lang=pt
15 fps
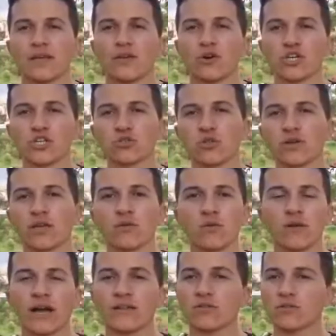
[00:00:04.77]
E hoje eu tô aqui num
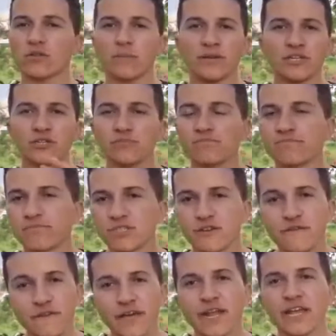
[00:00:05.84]
lugar totalmente
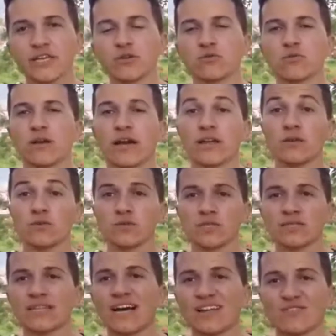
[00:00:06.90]
diferente, um lugar
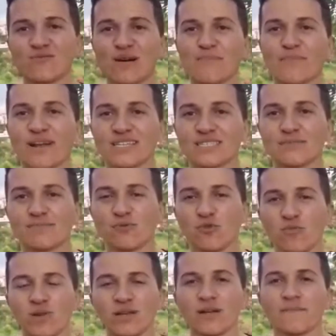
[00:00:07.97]
inusitado, uma praça
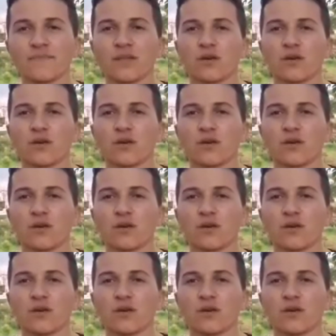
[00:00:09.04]
pública.